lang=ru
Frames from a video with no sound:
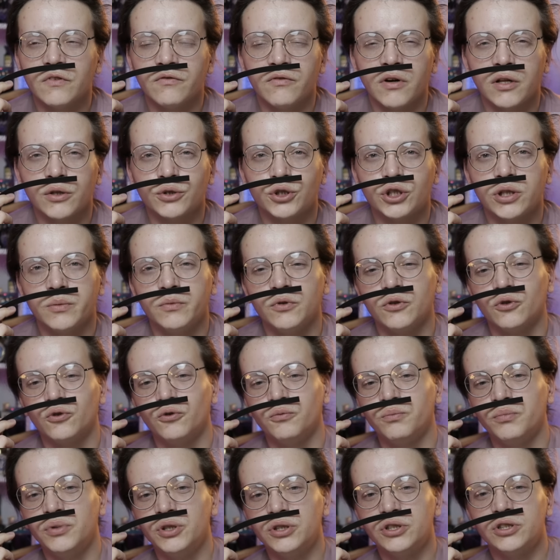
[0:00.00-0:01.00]
волшебный.
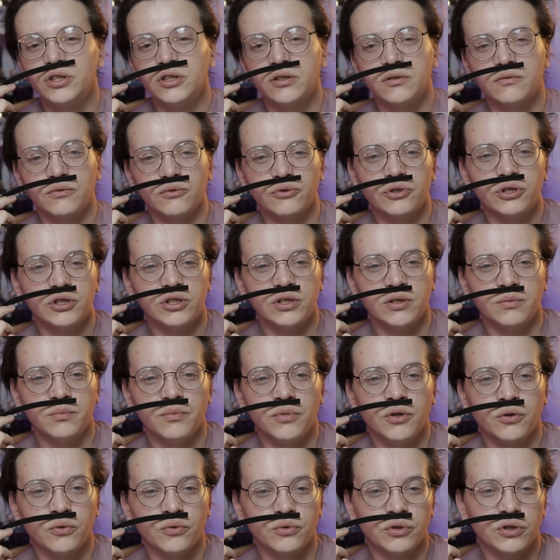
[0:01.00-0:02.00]
Купите его
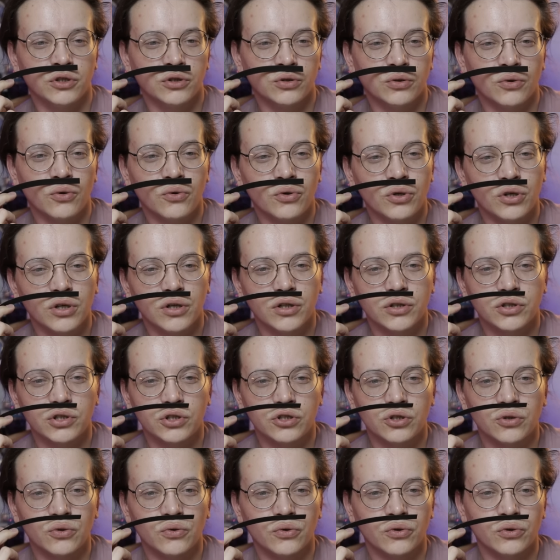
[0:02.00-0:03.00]
себе, он недорого
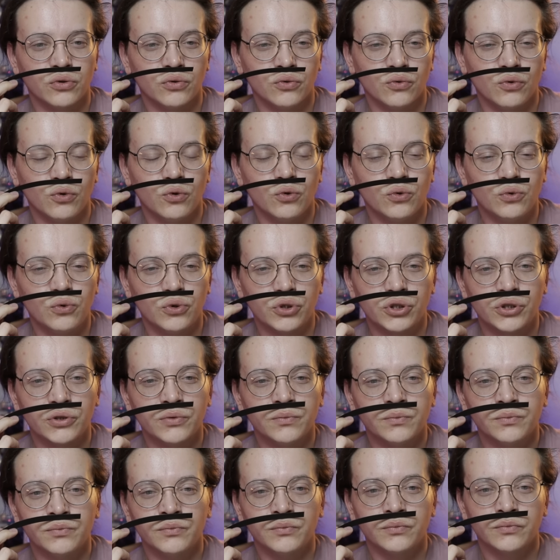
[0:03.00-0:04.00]
стоит, ну
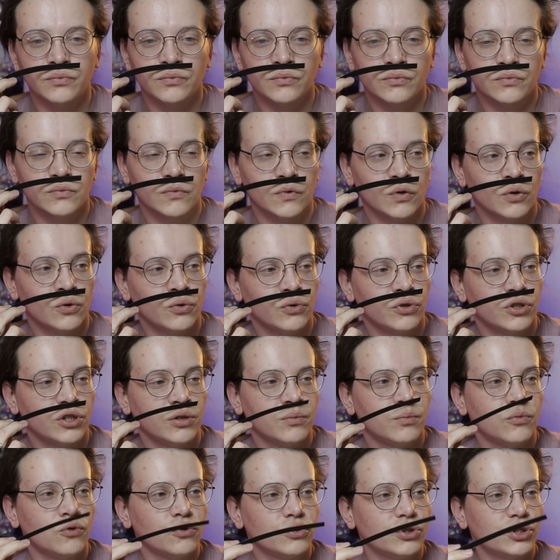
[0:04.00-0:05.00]
люкс. Но
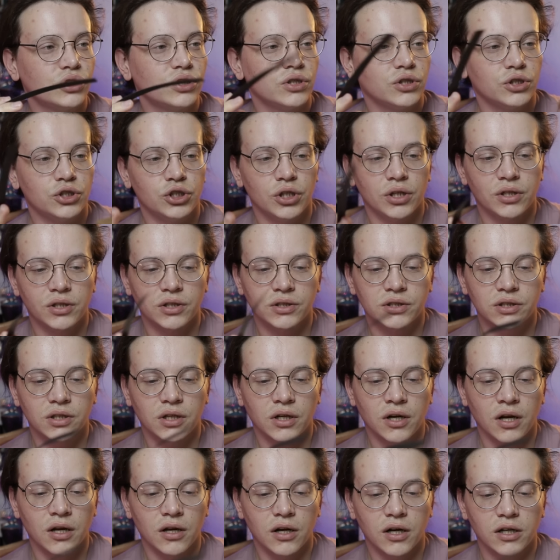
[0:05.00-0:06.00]
эмоции через
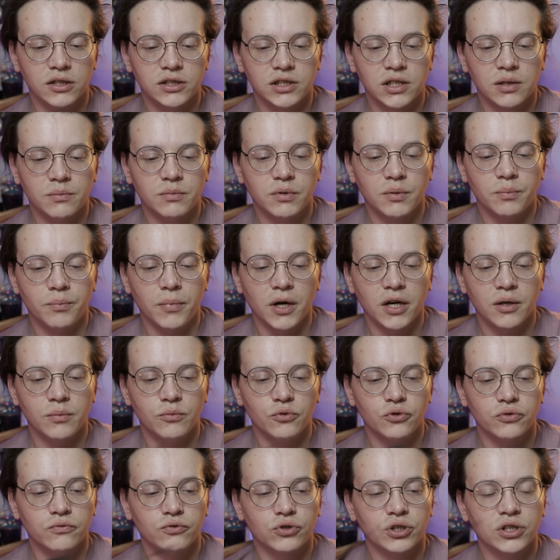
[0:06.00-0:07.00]
край хотя бы
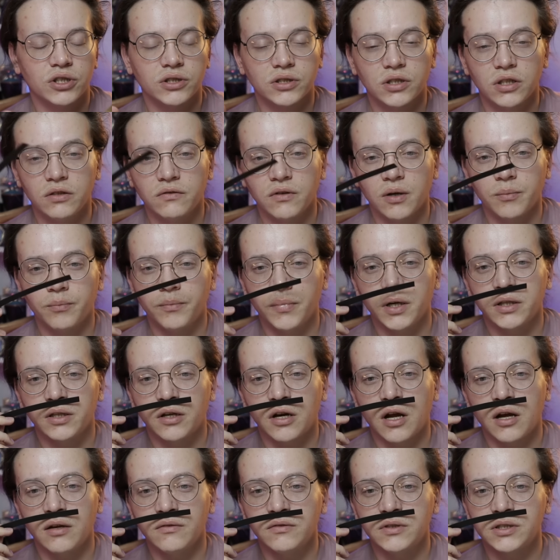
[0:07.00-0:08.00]
поймете. Вот если вам
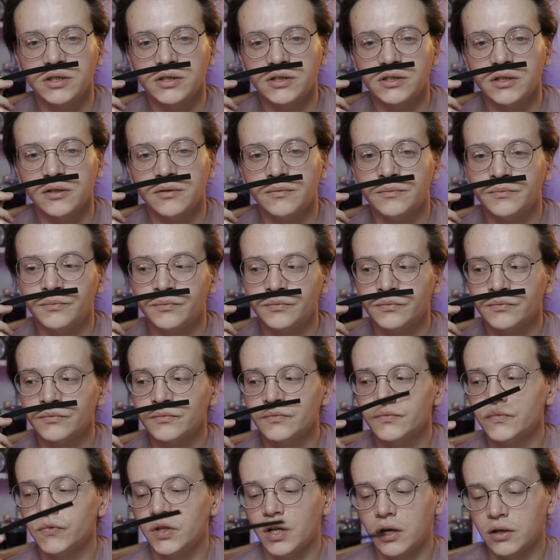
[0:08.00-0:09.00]
понравится,
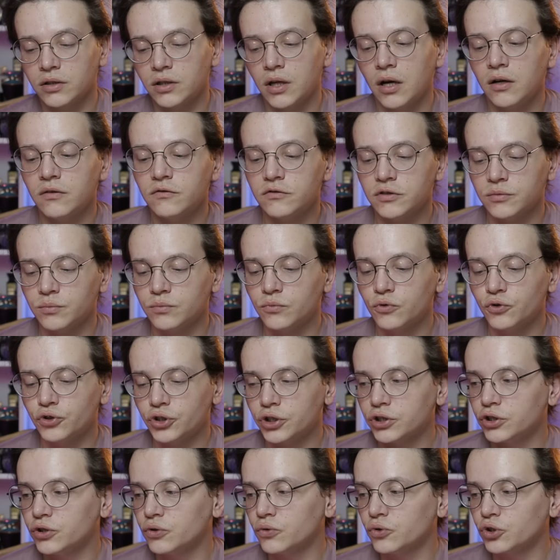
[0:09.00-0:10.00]
тогда вы
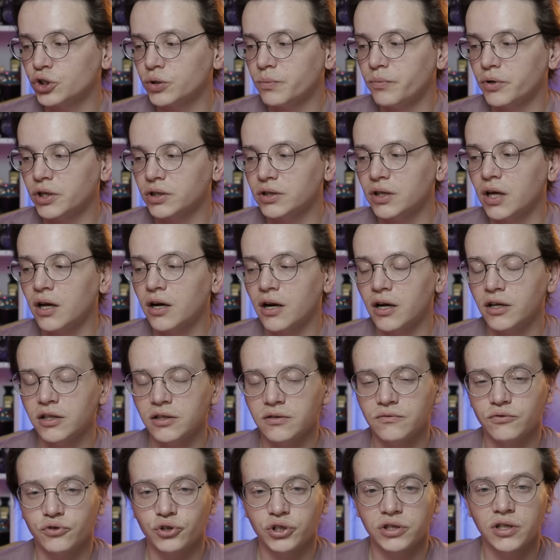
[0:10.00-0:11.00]
можете уже
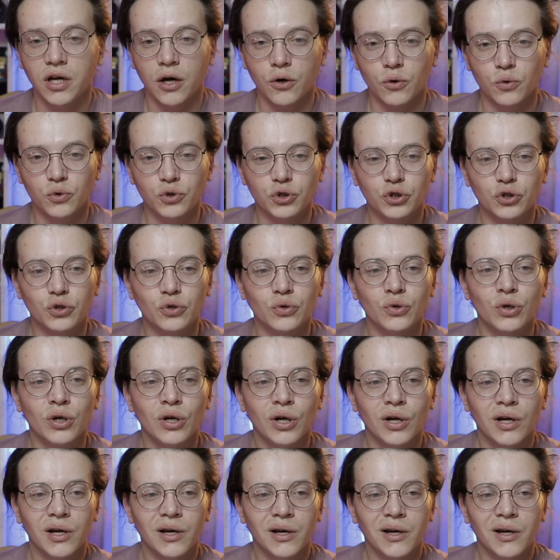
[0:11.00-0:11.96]
протаранивать дорожку